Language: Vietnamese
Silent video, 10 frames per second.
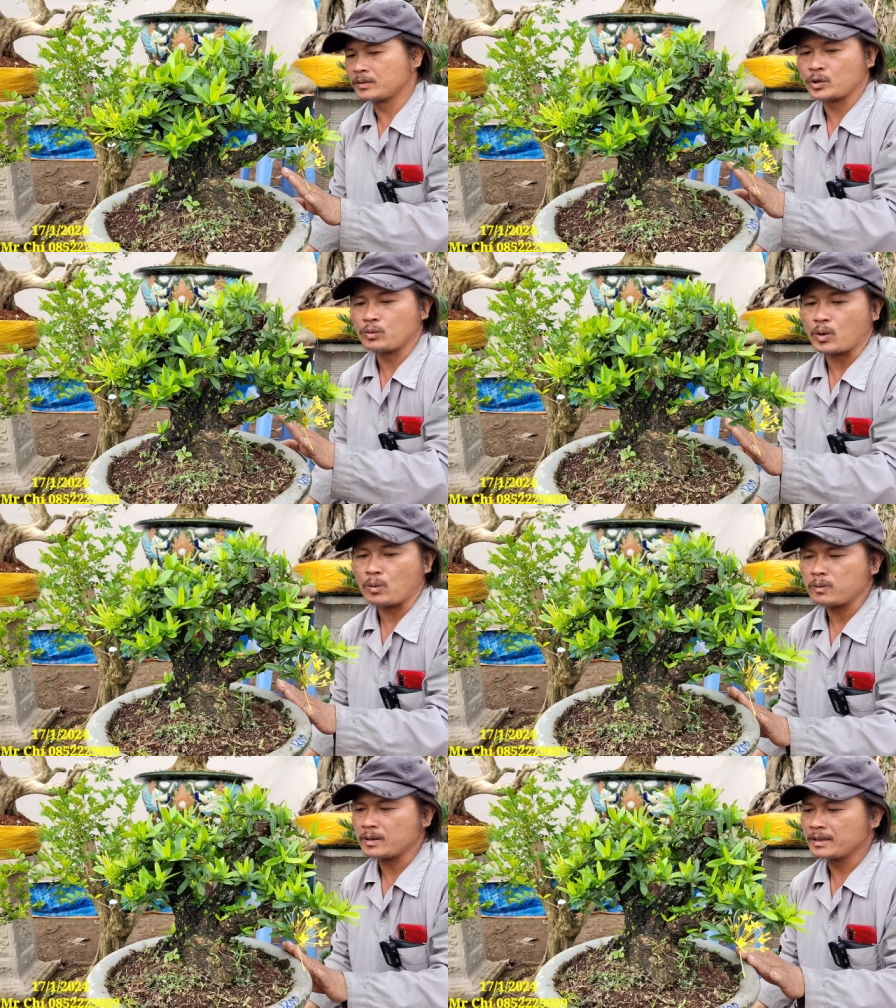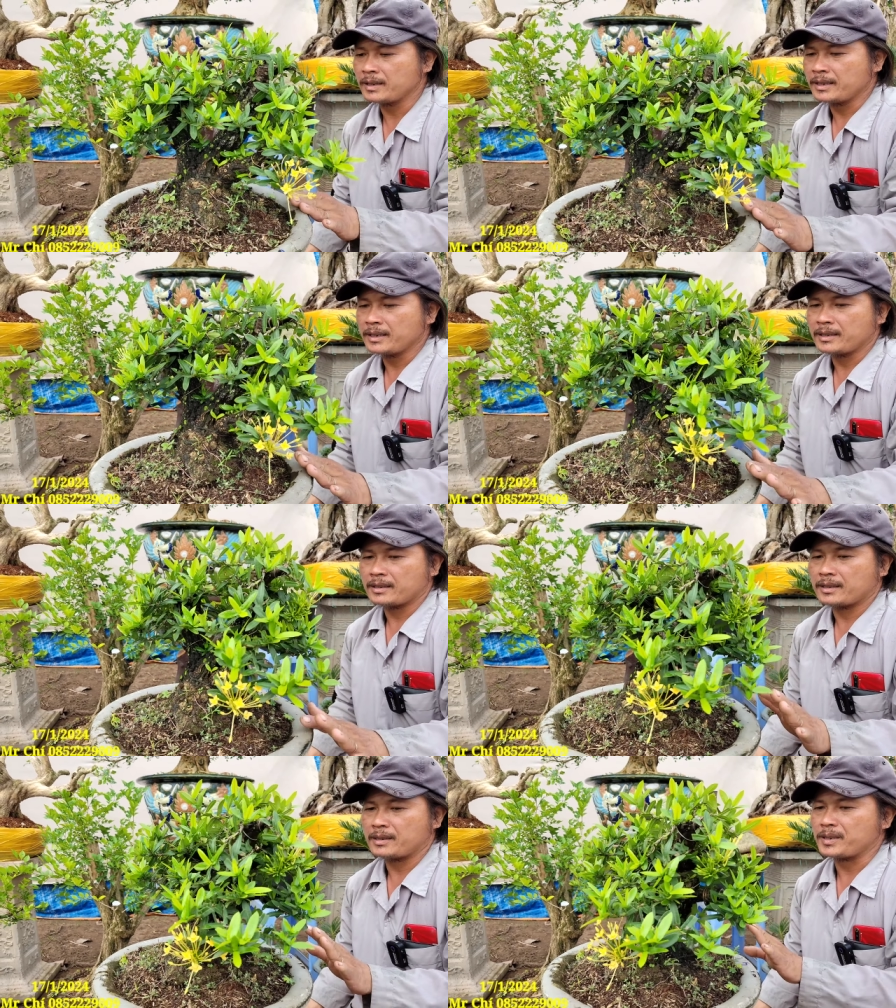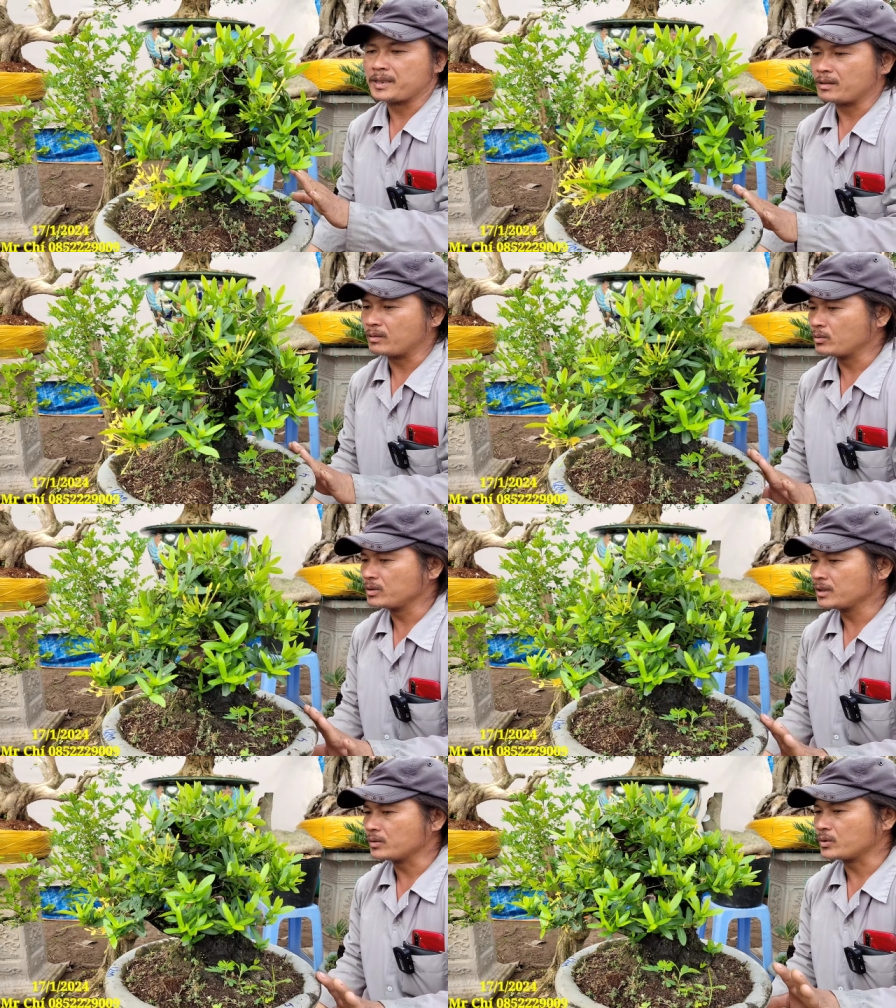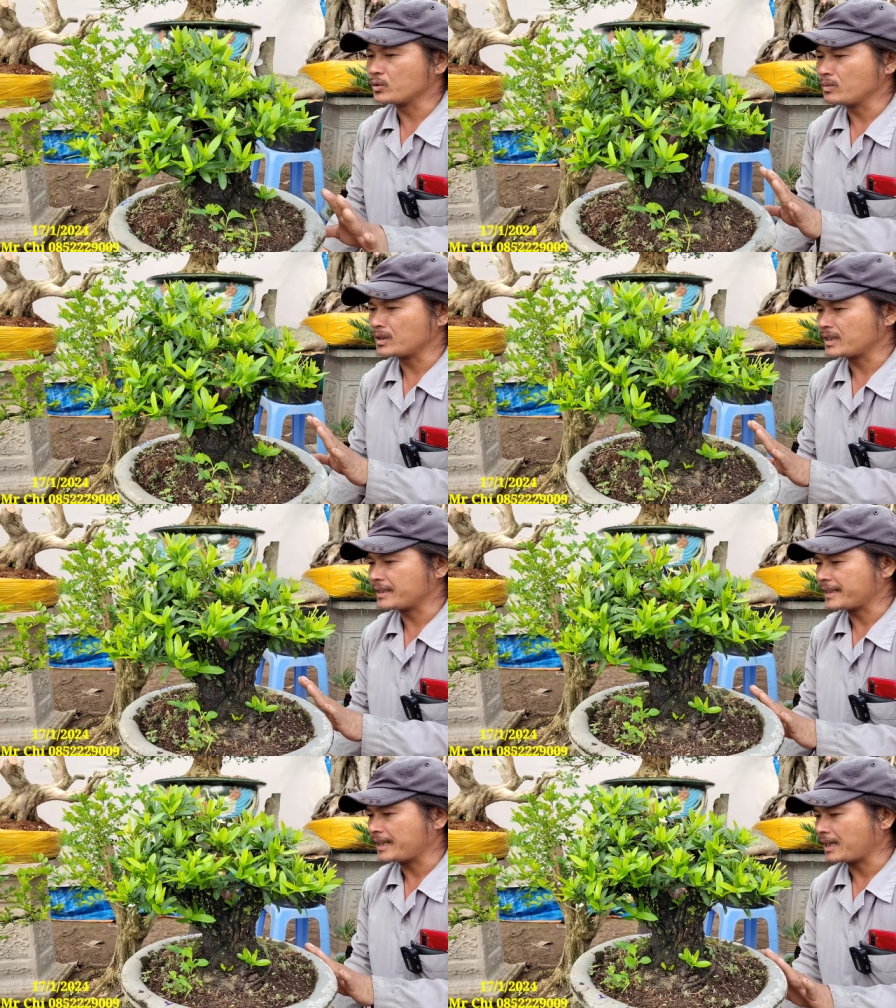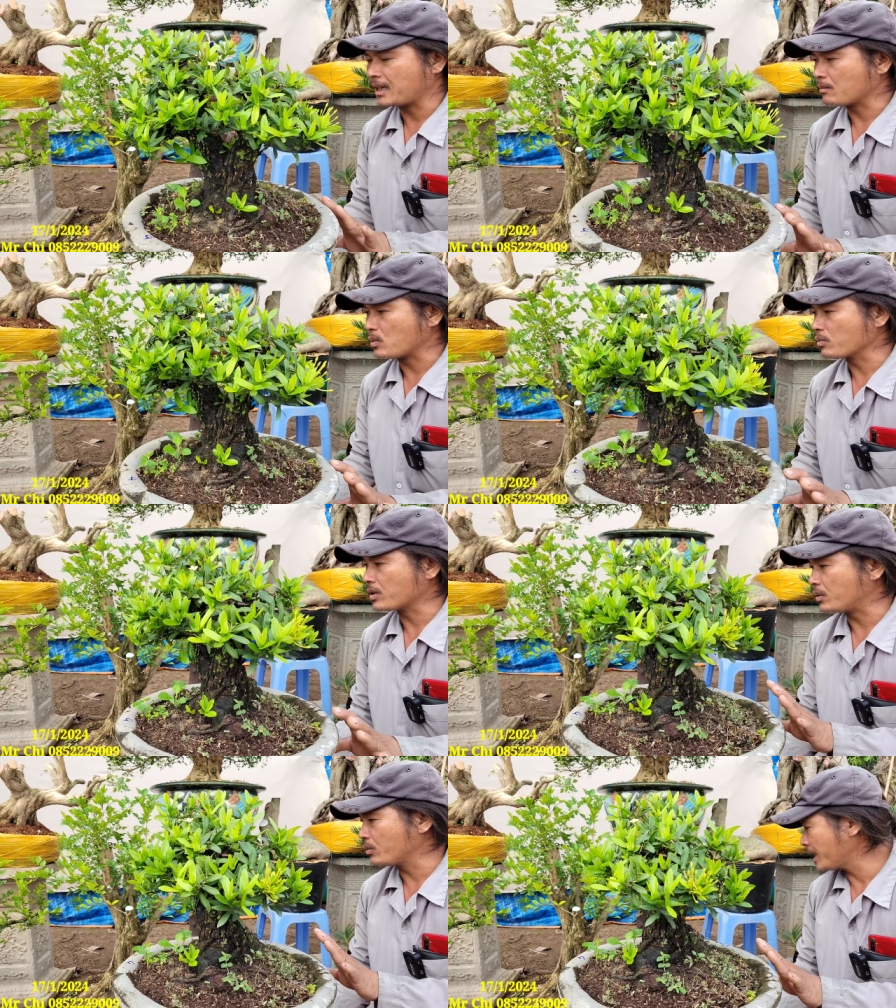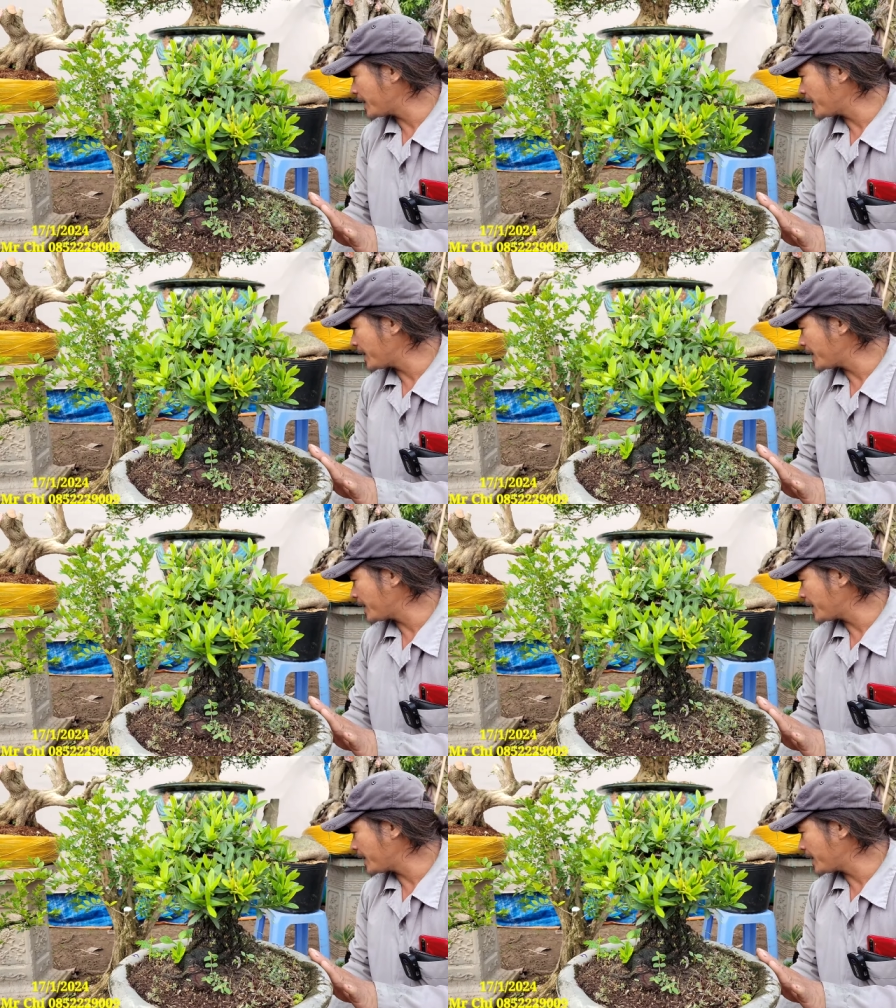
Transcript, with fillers: số 4 xin giao lưu với cô chú mình giá là 1 triệu